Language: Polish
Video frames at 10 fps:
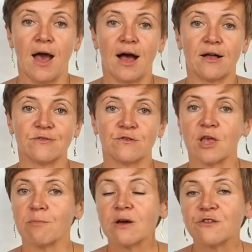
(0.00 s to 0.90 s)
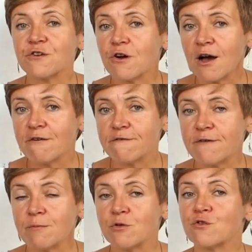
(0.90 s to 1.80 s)
A co najbardziej kocham w
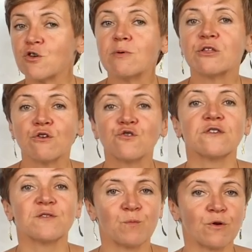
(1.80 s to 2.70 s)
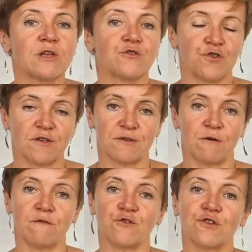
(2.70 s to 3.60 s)
Famie, to chyba to, że jest
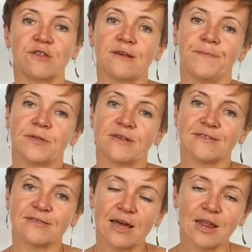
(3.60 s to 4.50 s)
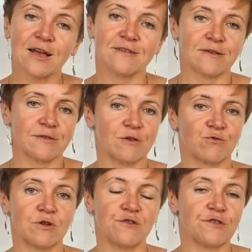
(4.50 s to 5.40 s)
ponadczasowe, że te stare gazetki,
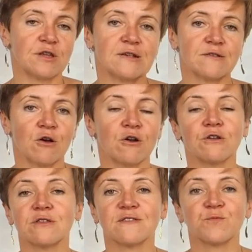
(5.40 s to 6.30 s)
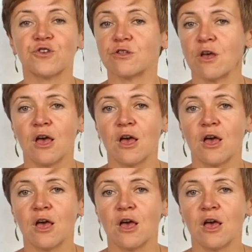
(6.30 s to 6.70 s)
które się teraz ogląda sprzed